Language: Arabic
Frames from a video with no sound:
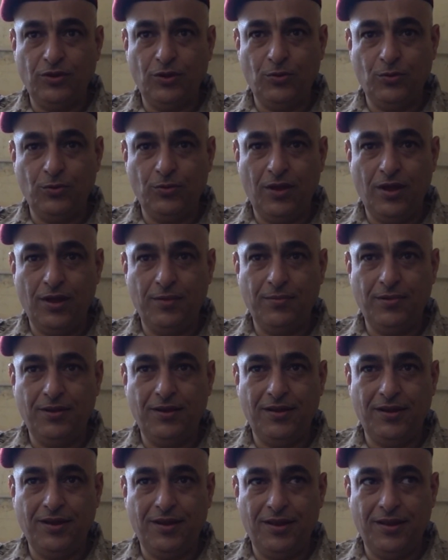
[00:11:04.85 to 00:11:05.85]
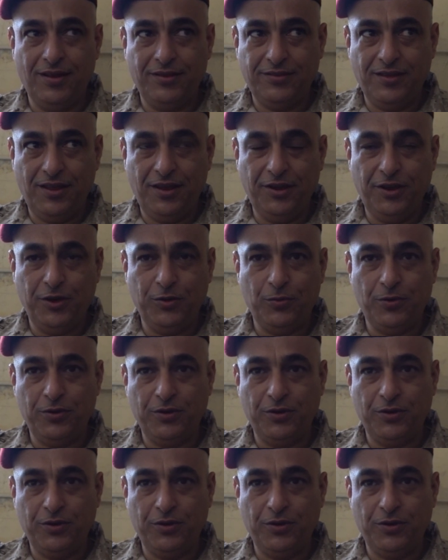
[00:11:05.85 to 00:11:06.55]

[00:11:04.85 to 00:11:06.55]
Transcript: سيكون عامل التحرير